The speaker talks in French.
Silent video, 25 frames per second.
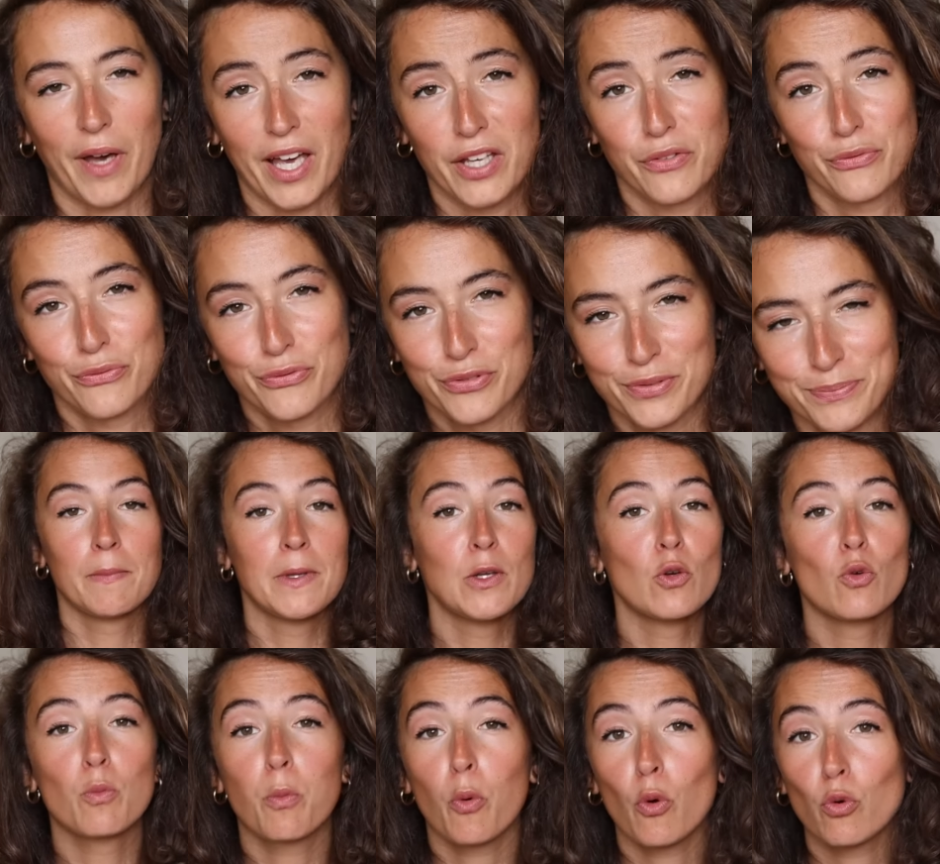Bref,
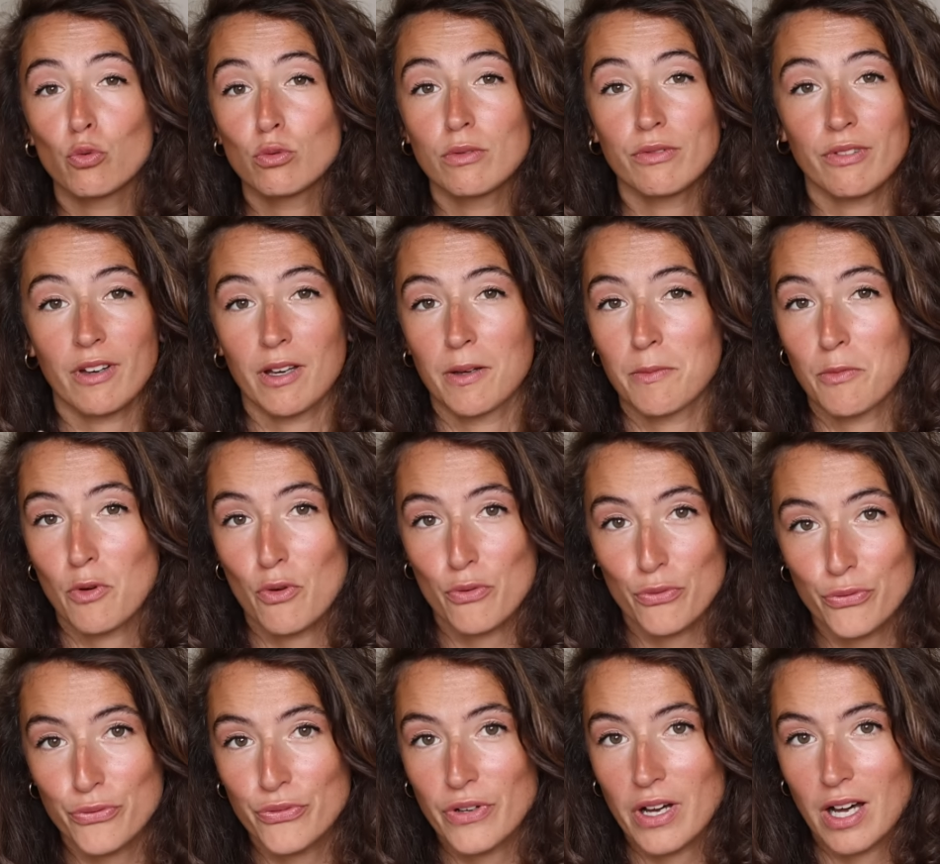mais le produit
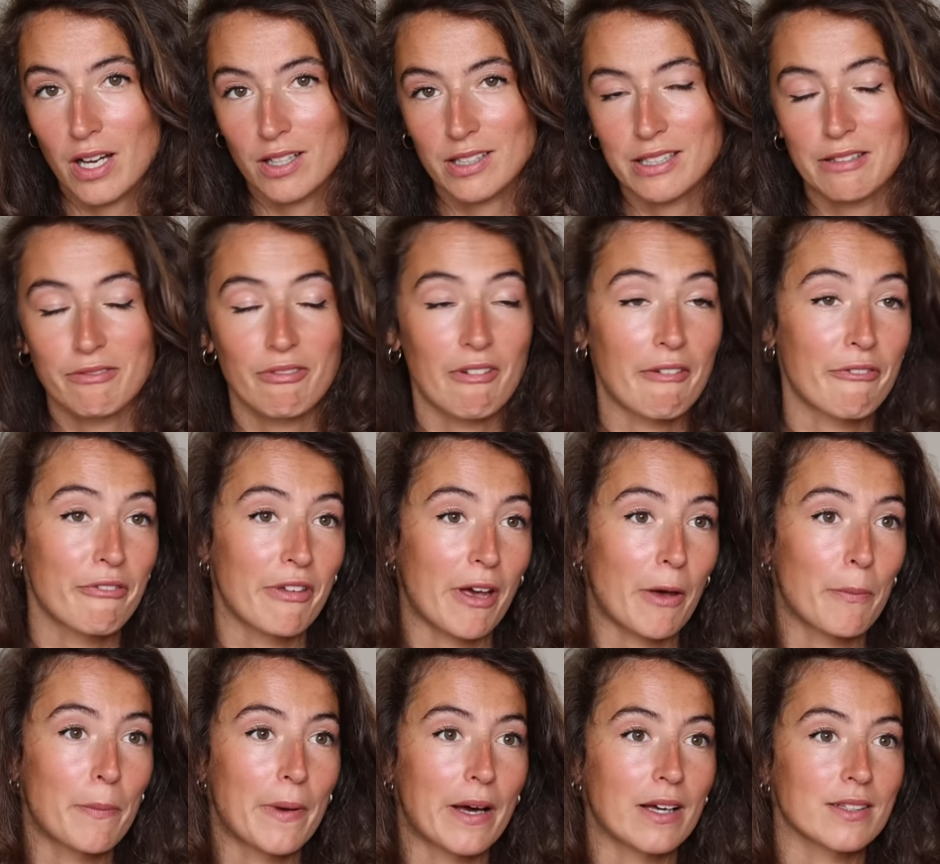vraiment phare qui va
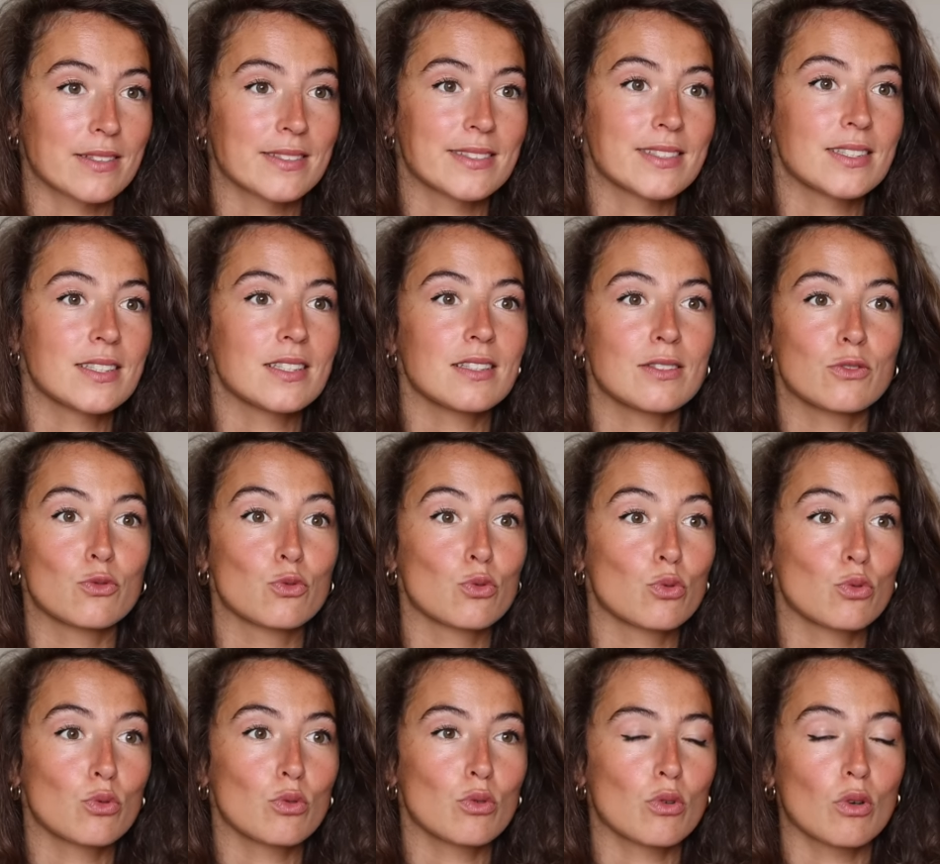faire partie
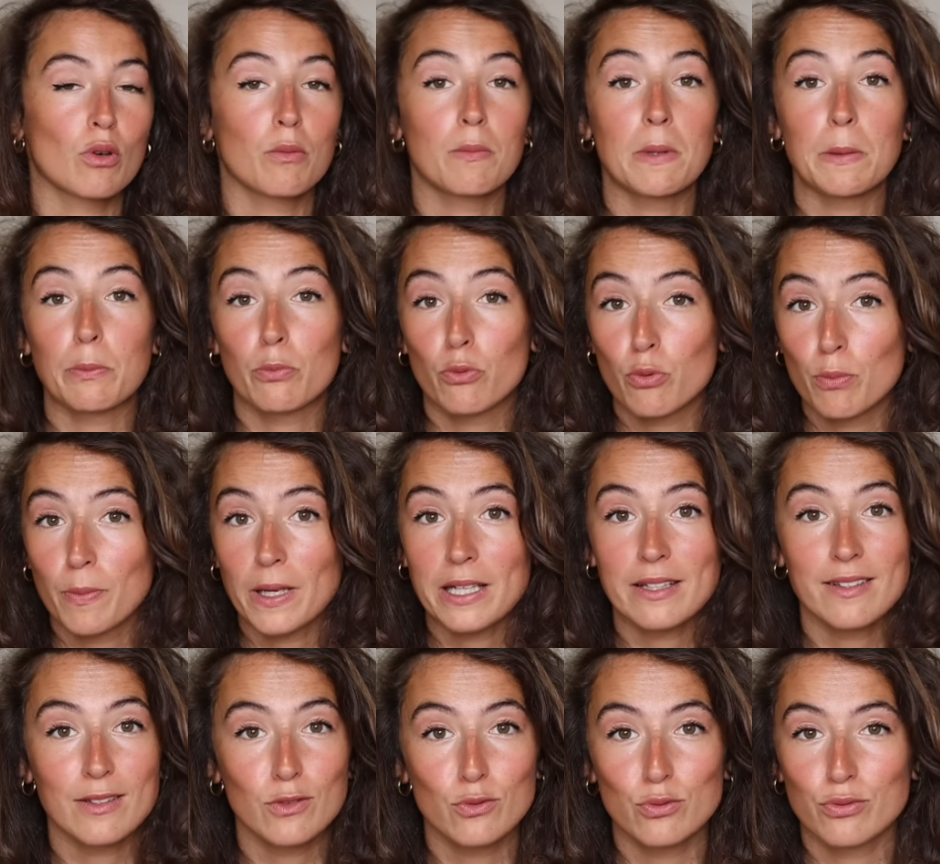de euh, mes plus
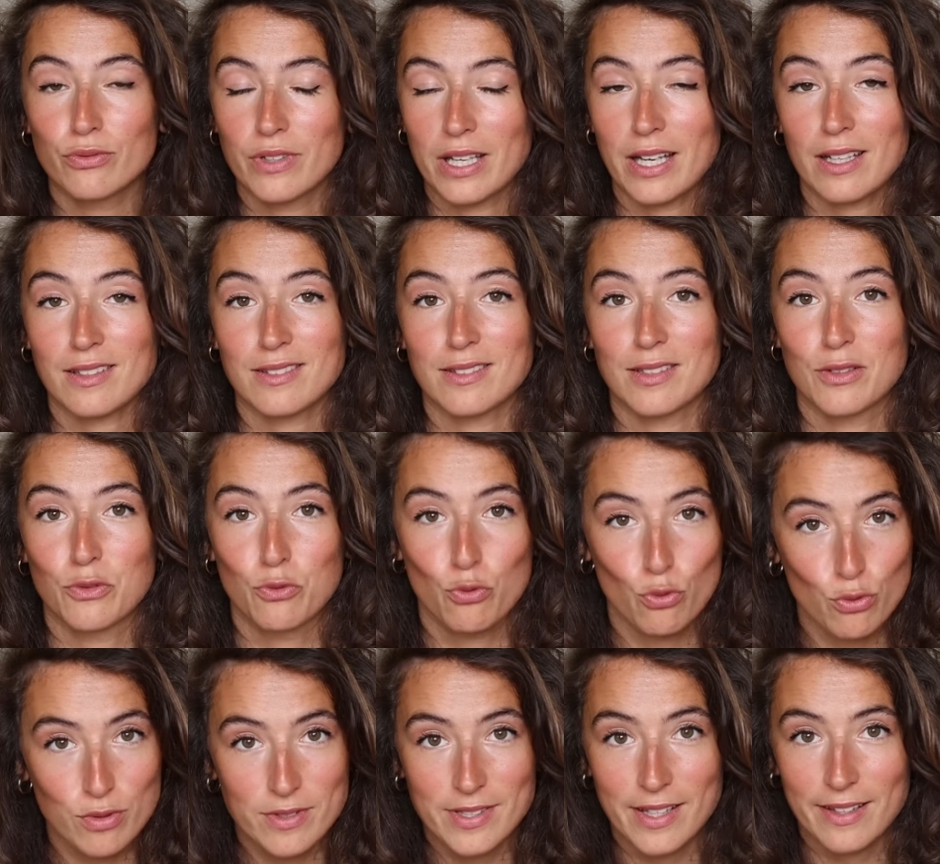belles découvertes
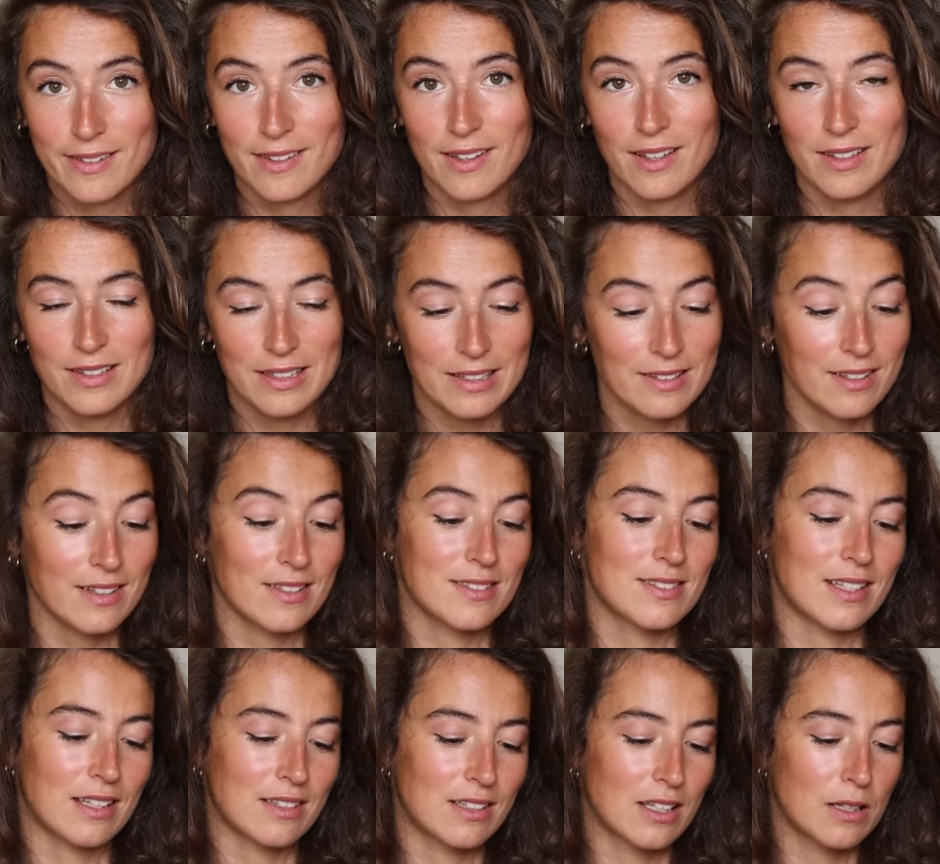de cette année,
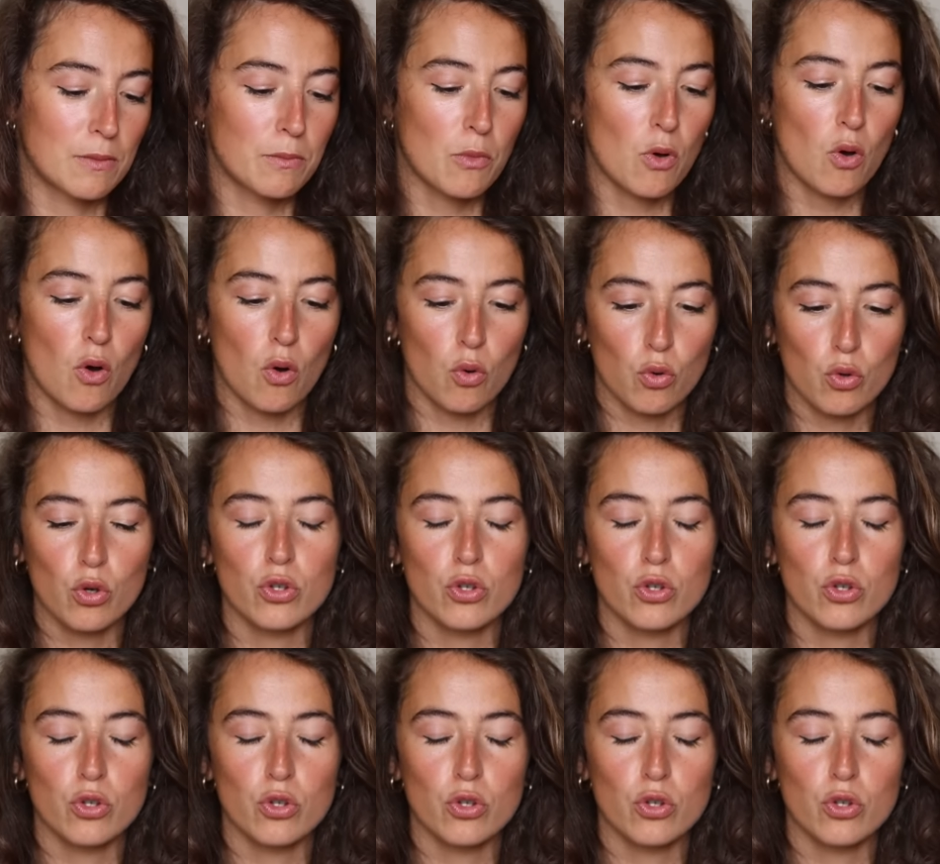très certainement en